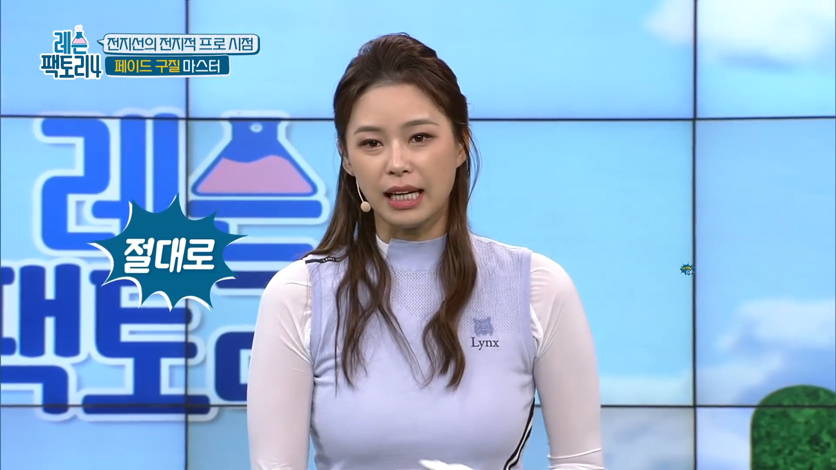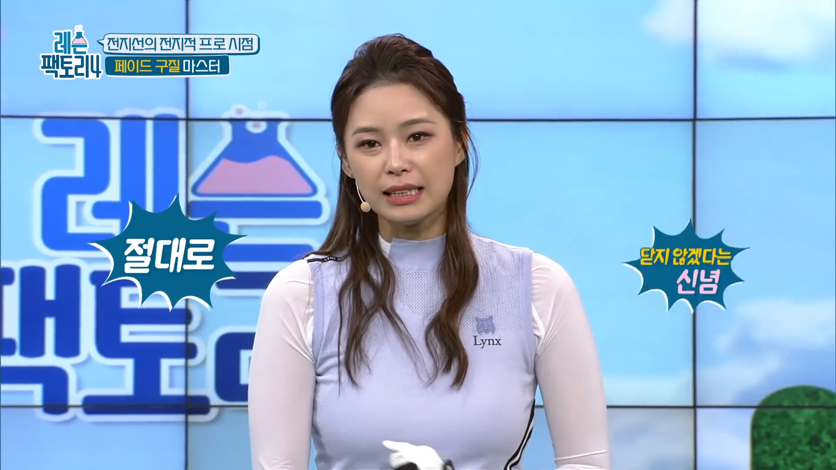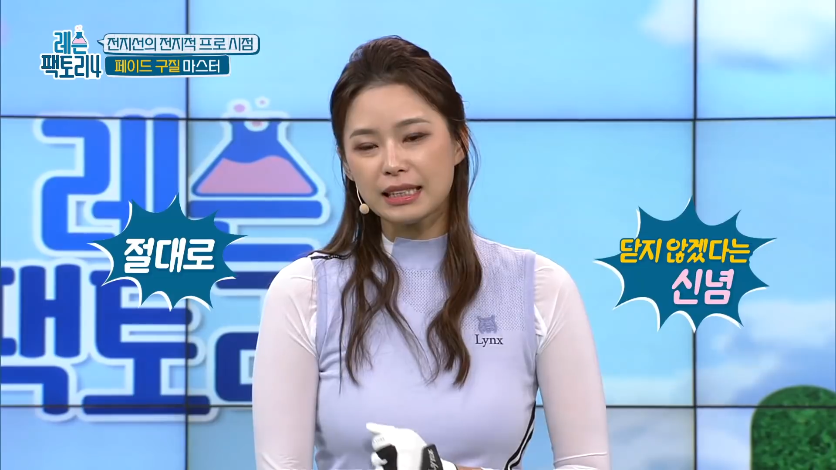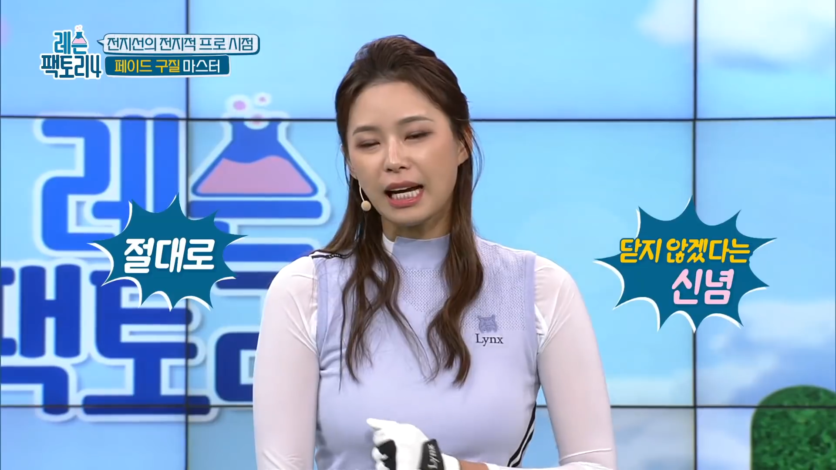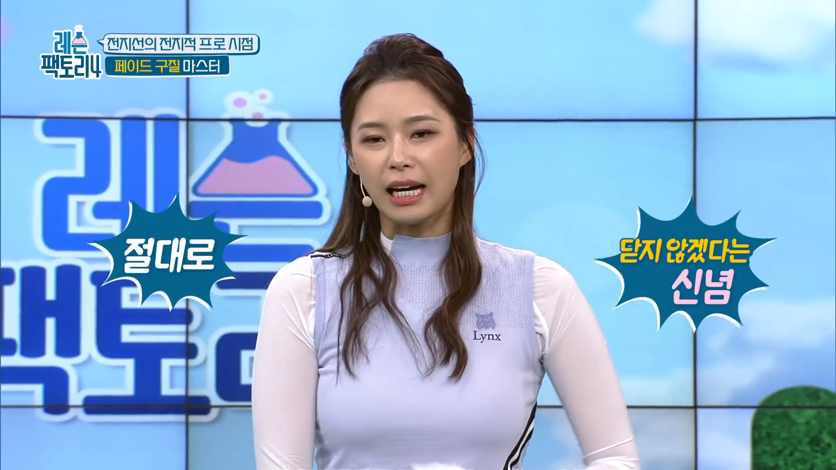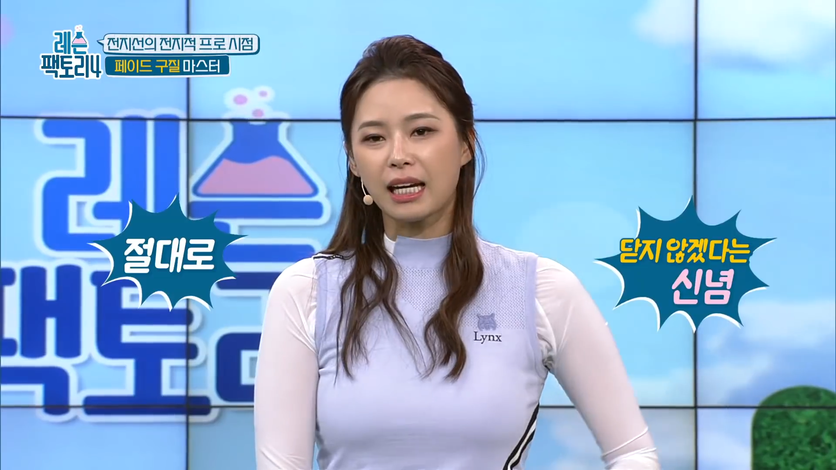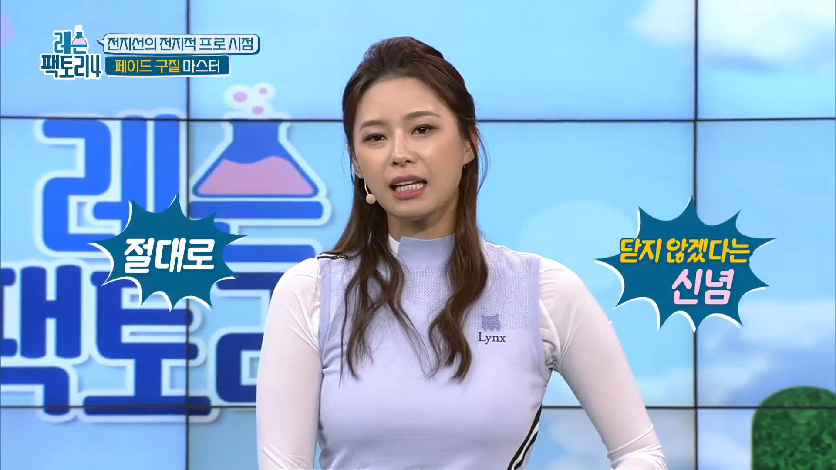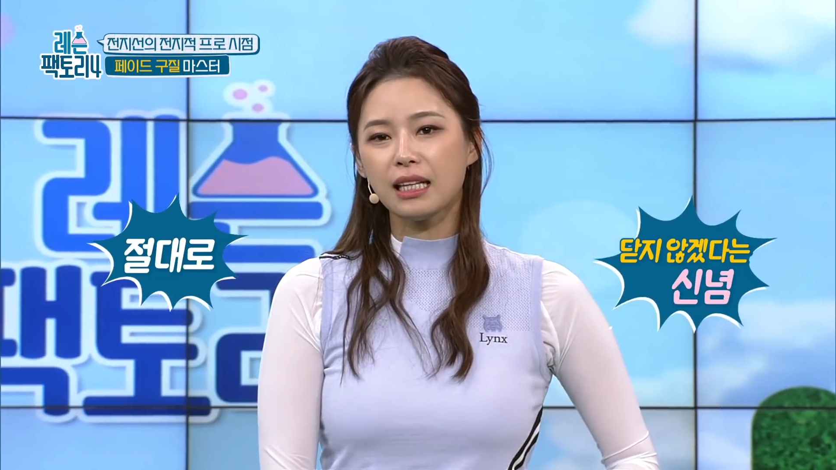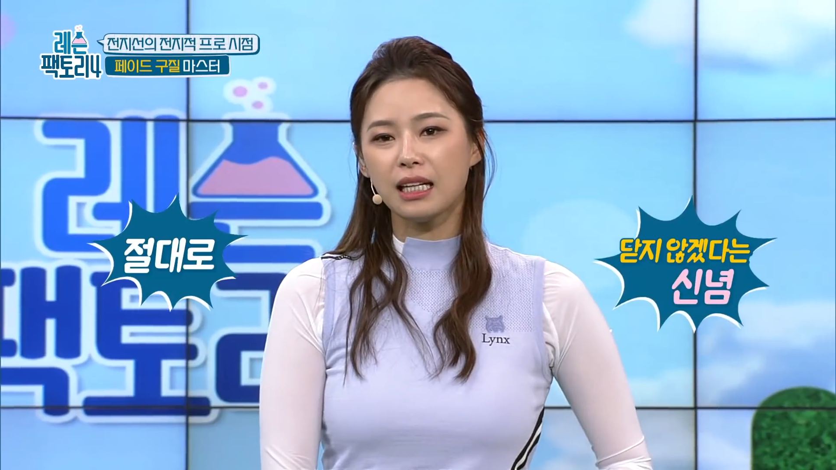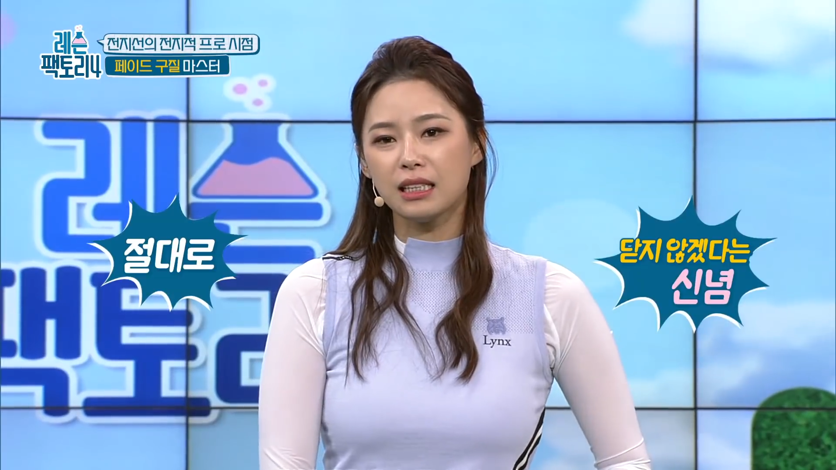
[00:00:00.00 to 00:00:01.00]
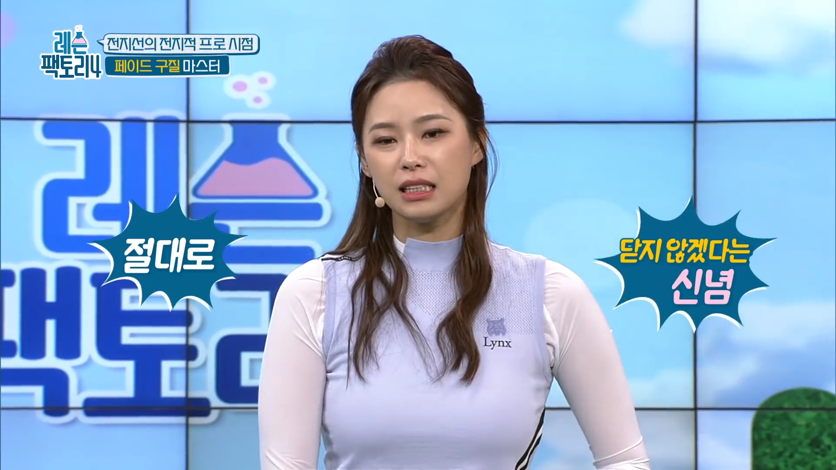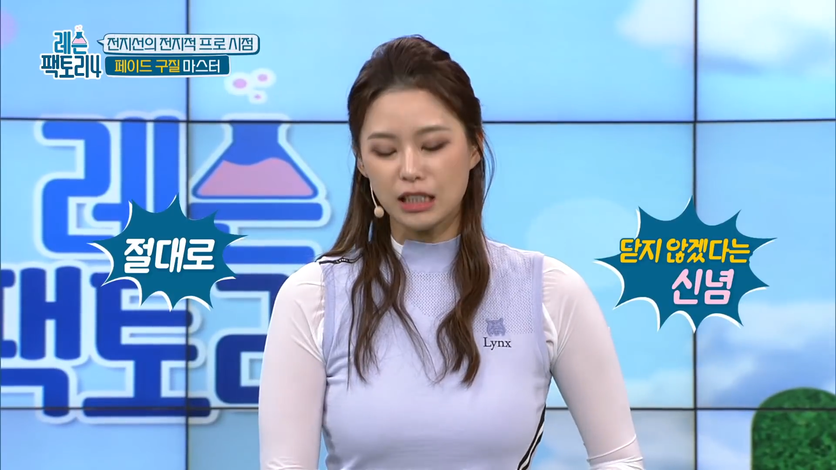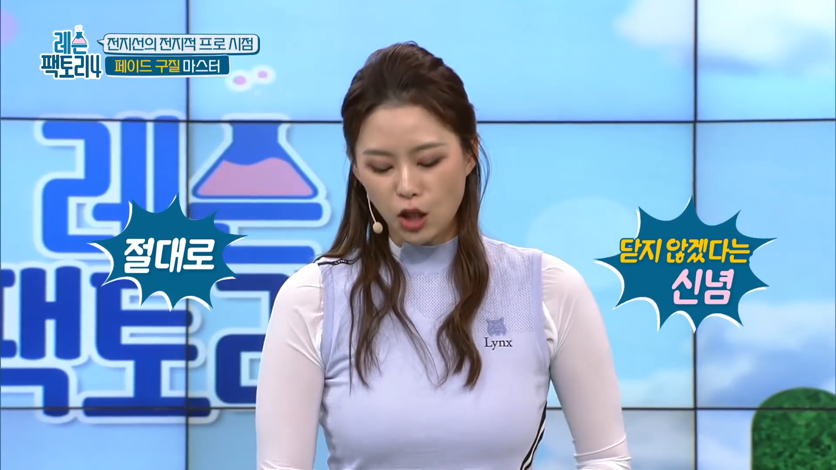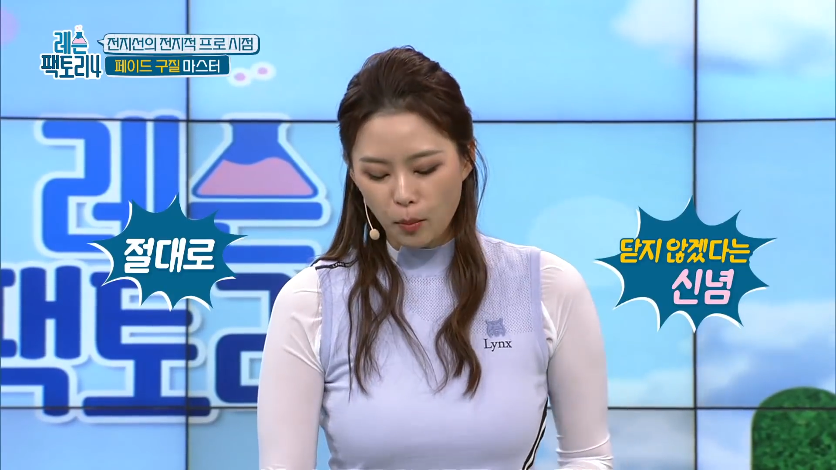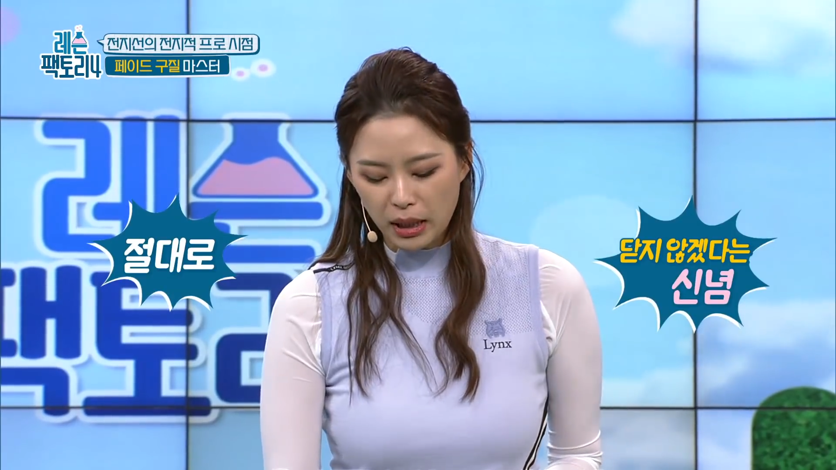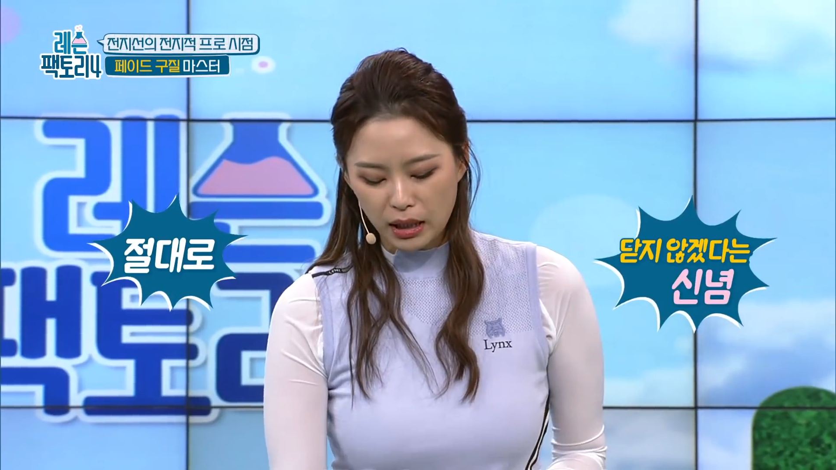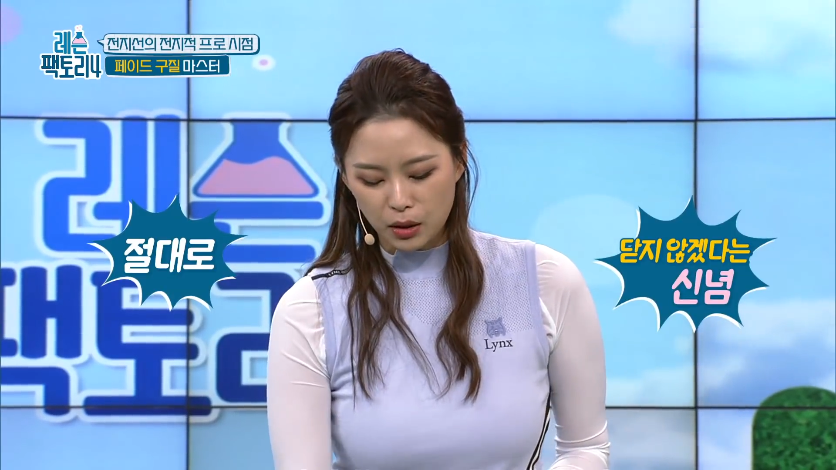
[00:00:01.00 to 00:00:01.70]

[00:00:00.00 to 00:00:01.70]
닿지 않겠다는 신념